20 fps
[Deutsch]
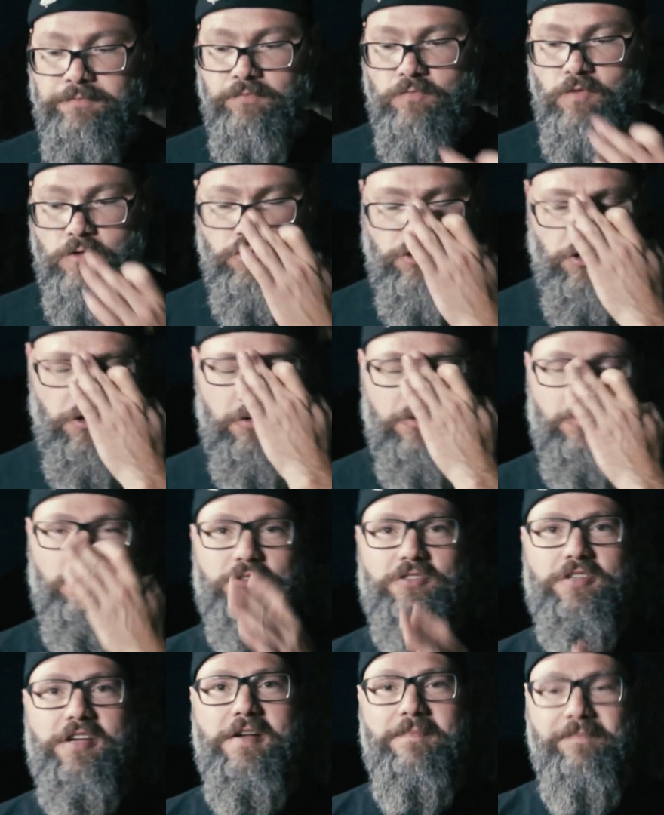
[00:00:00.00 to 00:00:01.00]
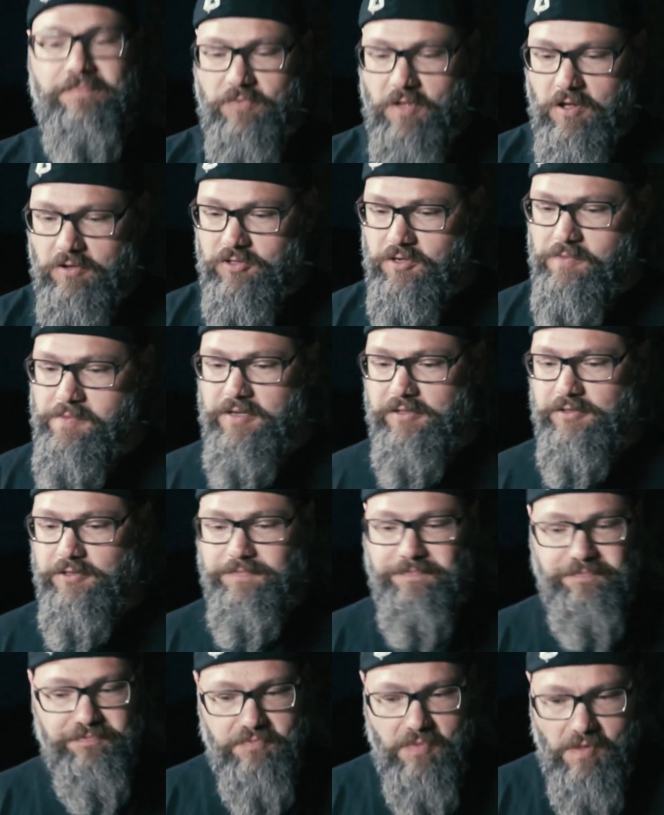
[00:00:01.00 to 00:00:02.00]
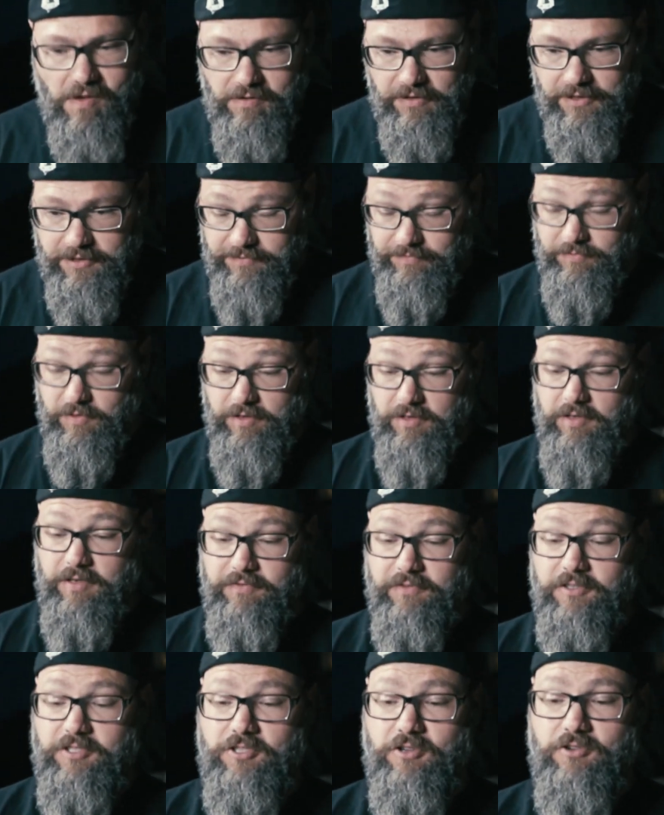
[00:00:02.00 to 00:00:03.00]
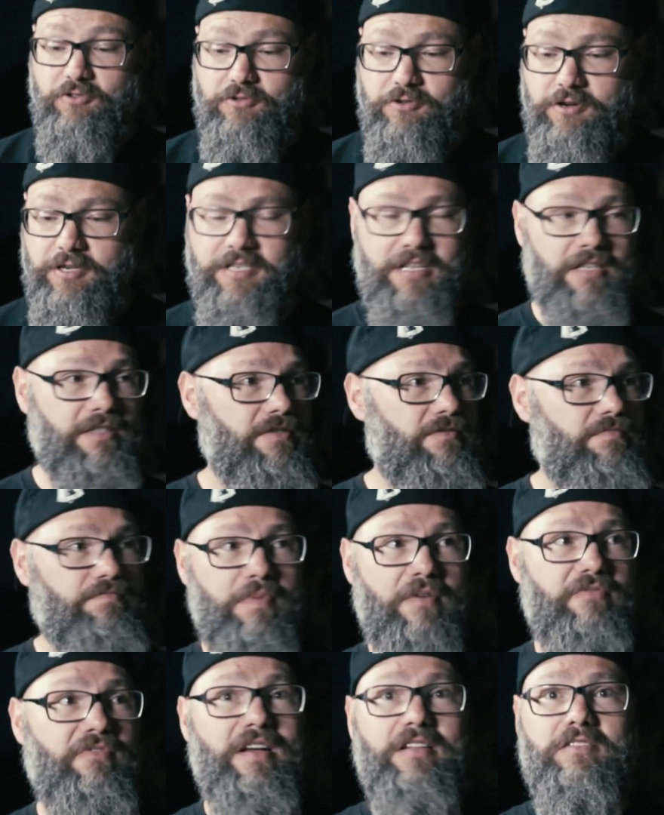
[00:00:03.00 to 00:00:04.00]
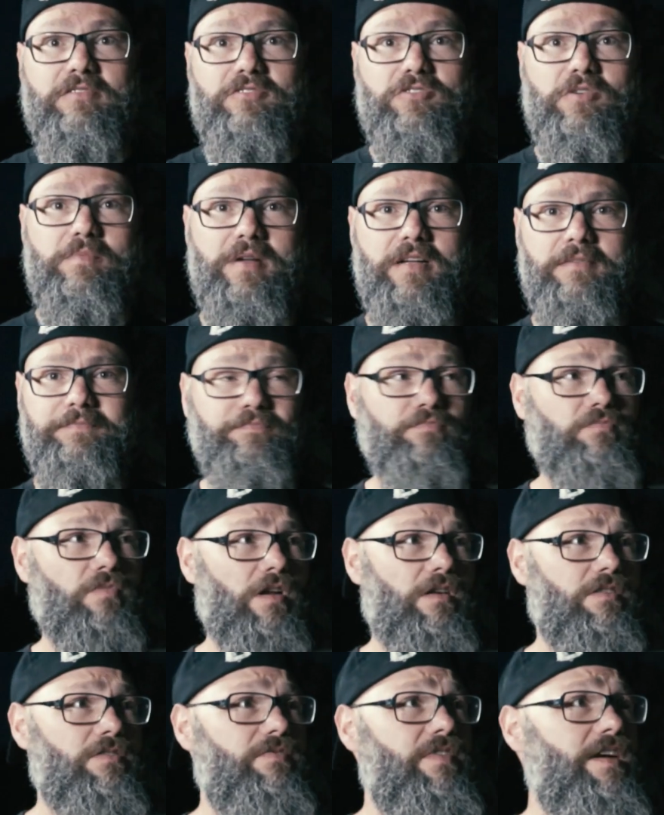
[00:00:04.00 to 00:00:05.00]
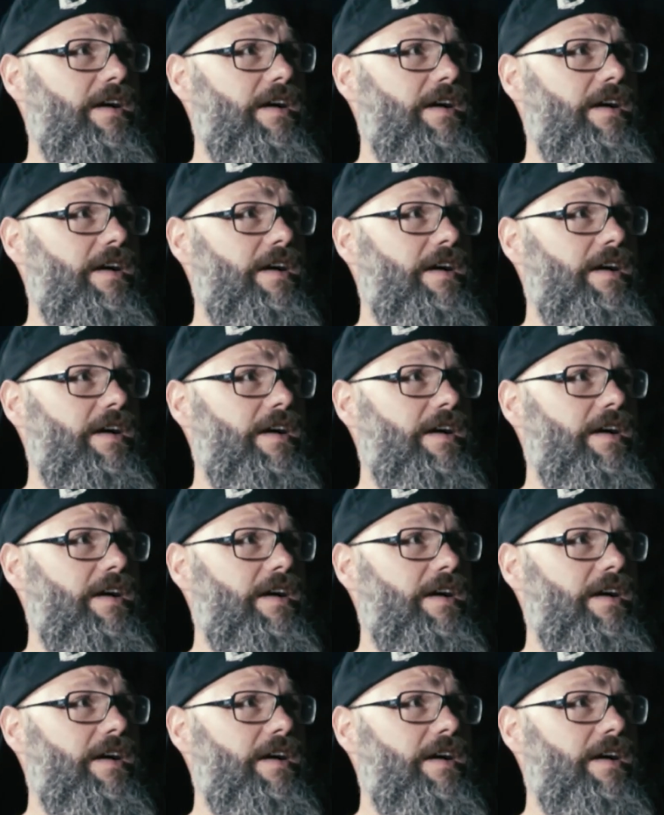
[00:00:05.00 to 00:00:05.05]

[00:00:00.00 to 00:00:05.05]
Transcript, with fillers: einen schönen Rosé, Sommer, äh, frisch gekühlt, jetzt perfekt Sommer. Also